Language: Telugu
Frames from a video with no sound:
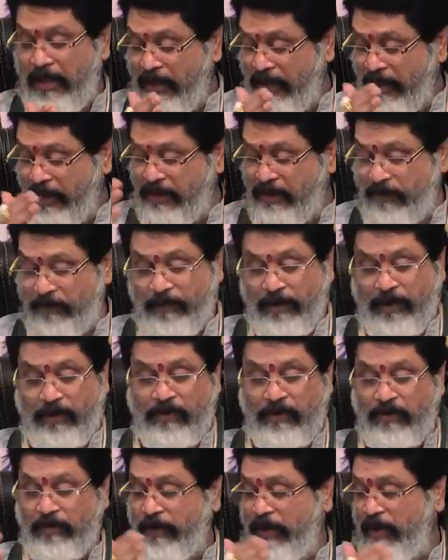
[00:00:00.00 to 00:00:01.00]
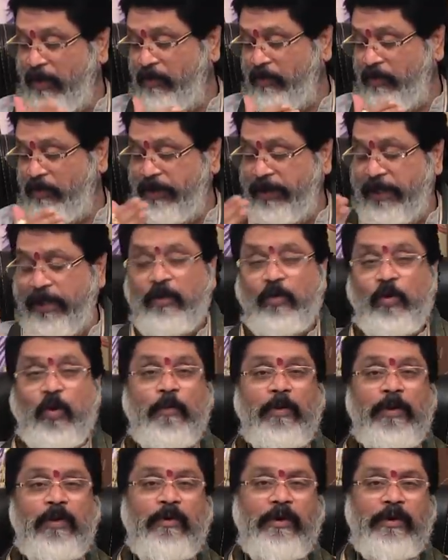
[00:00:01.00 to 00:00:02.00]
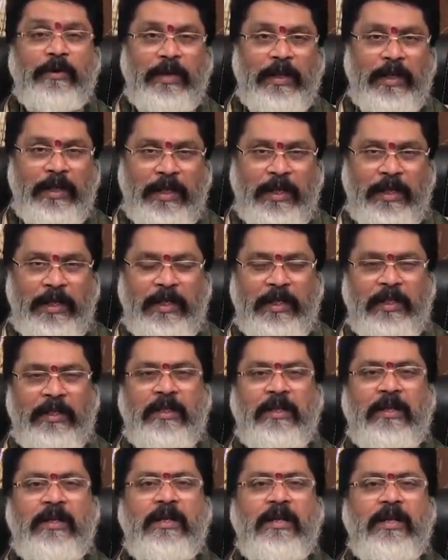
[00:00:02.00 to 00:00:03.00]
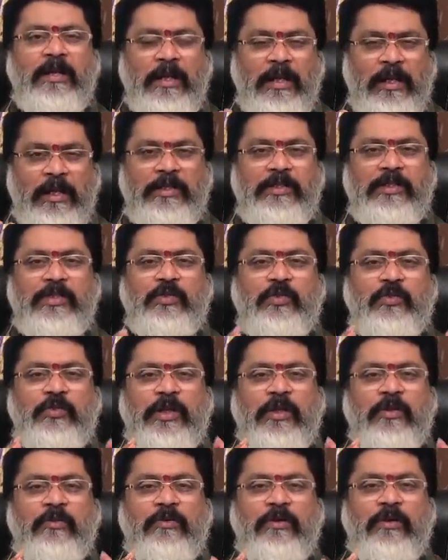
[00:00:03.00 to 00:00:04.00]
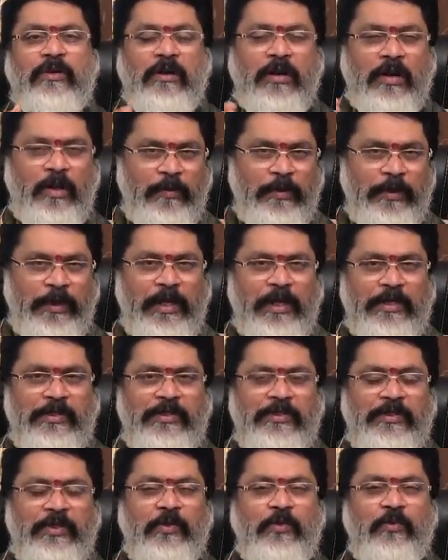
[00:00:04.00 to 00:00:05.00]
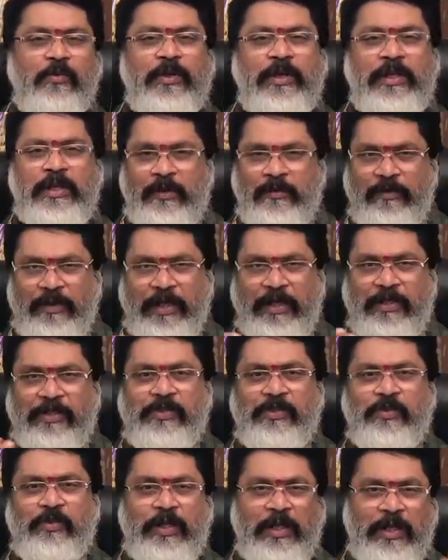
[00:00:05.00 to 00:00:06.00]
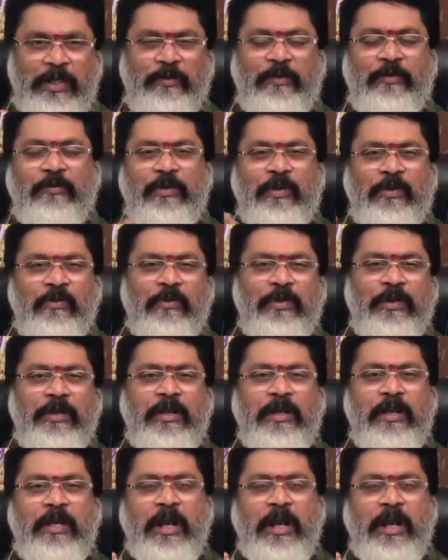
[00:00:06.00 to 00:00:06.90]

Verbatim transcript: డిసెంబర్ మనం అనుకున్న డేట్ లోపల ఒకవేళ కానీ ఏమైనా ఎలక్షన్స్ ఉన్నాయనుకోండి కార్పొరేట్ ఎలక్షన్స్ అనుకోండి ఇంకేమైనా ఎలక్షన్స్ అలాంటివి ఉన్నాయనుకోండి